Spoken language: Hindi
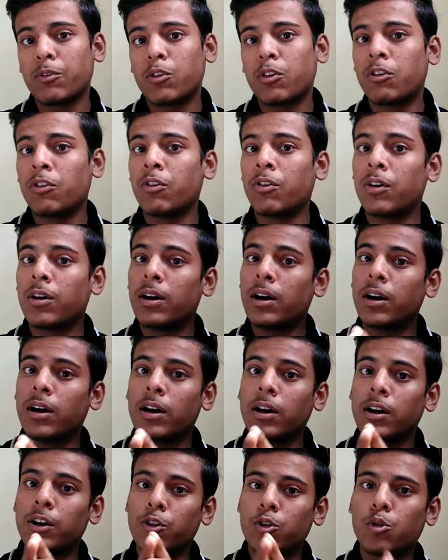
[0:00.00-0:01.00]
कि वो
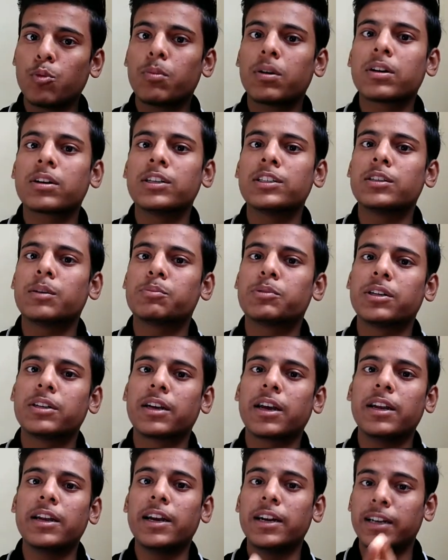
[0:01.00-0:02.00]
ह्यूमन कंजप्शन
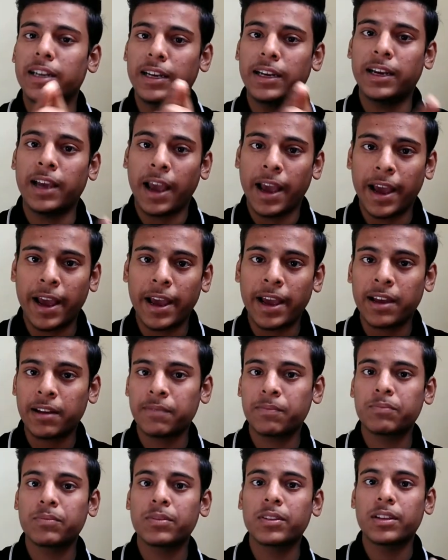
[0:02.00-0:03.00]
के लिए ठीक है
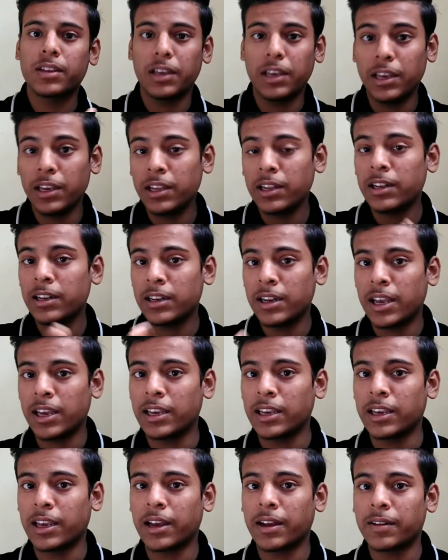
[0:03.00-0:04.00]
कि
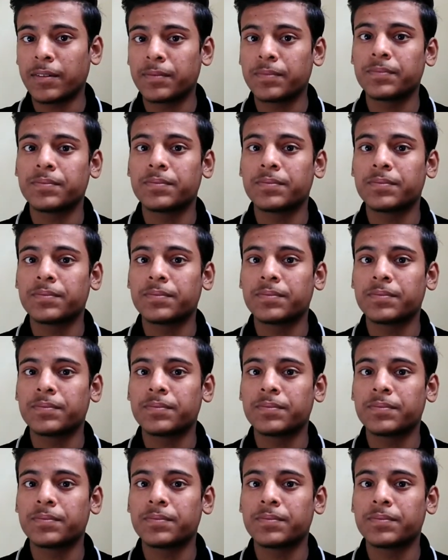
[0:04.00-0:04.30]
नहीं है